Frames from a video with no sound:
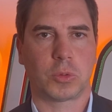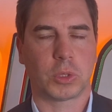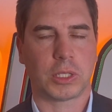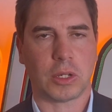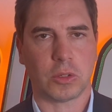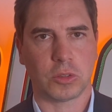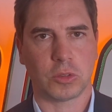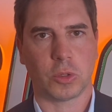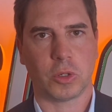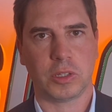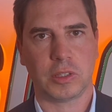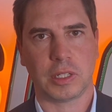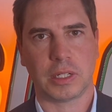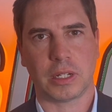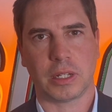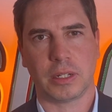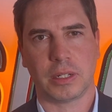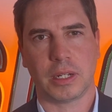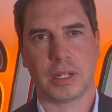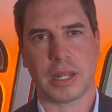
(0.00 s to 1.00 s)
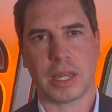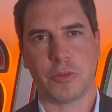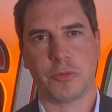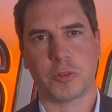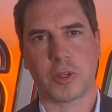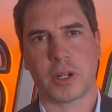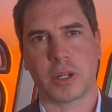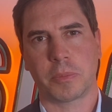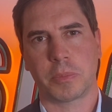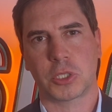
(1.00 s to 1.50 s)
2019 dann den
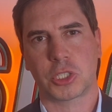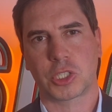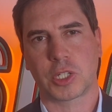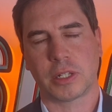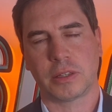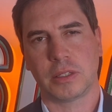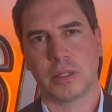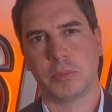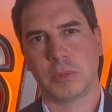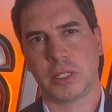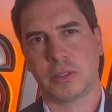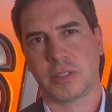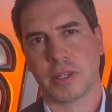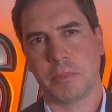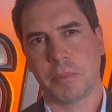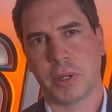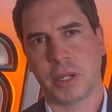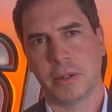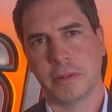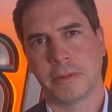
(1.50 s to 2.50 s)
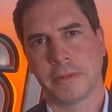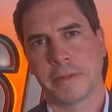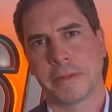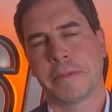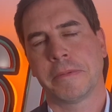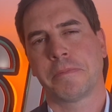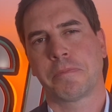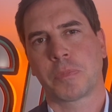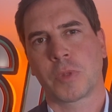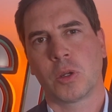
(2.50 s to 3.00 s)
Livegang bestritten im Dezember
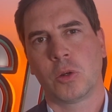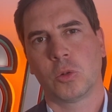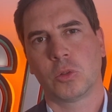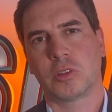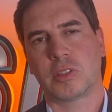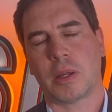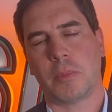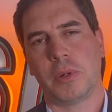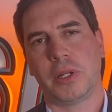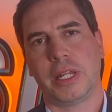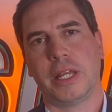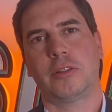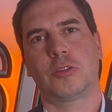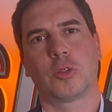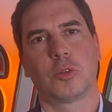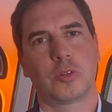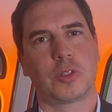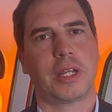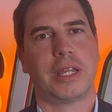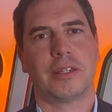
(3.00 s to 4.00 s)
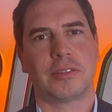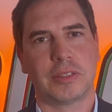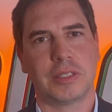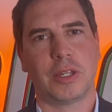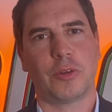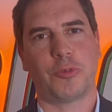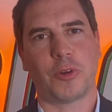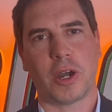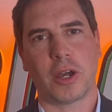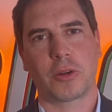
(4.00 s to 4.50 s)
und sammeln jetzt unsere ersten
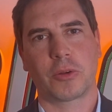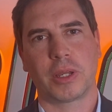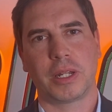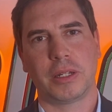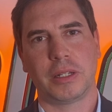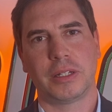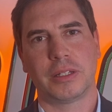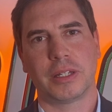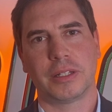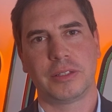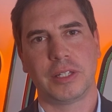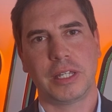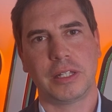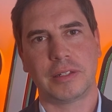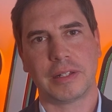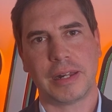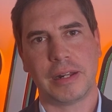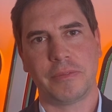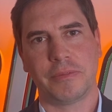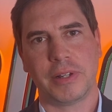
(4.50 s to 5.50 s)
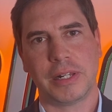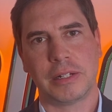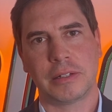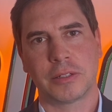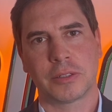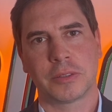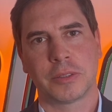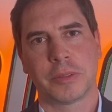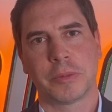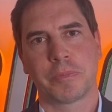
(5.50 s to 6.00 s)
Erfahrungen in der digitalen
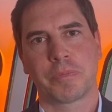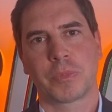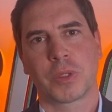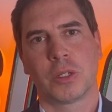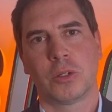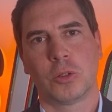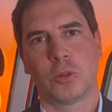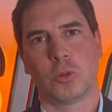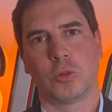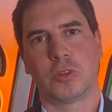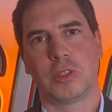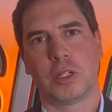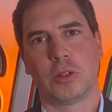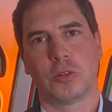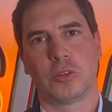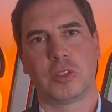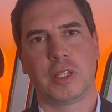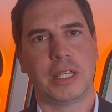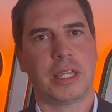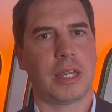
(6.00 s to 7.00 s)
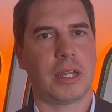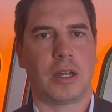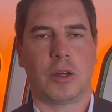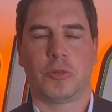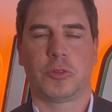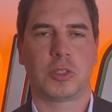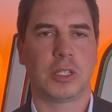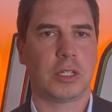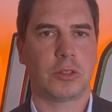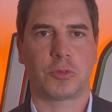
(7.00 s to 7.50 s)
Welt und sind uns sicher,
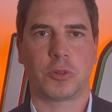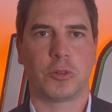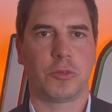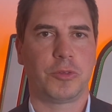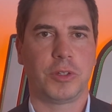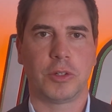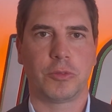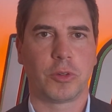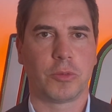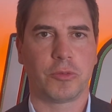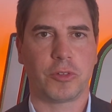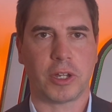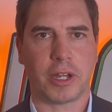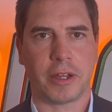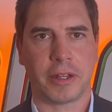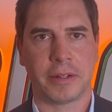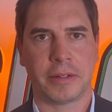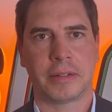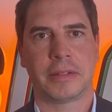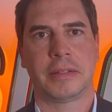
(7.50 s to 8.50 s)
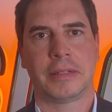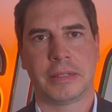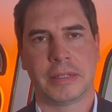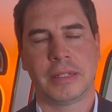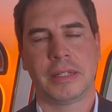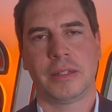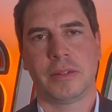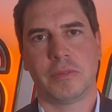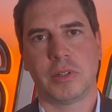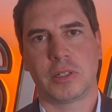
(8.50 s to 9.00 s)
auf Sicht von vier, fünf Jahren
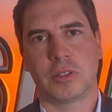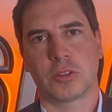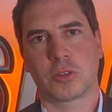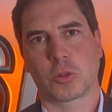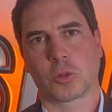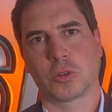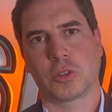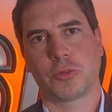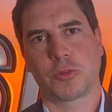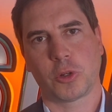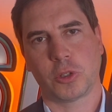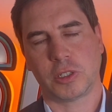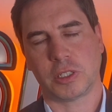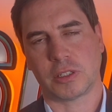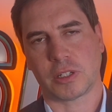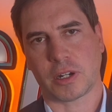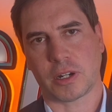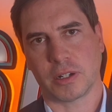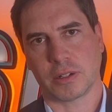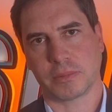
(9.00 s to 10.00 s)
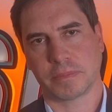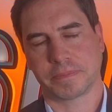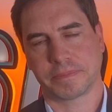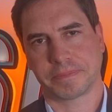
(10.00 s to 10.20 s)
wird das große Früchte tragen.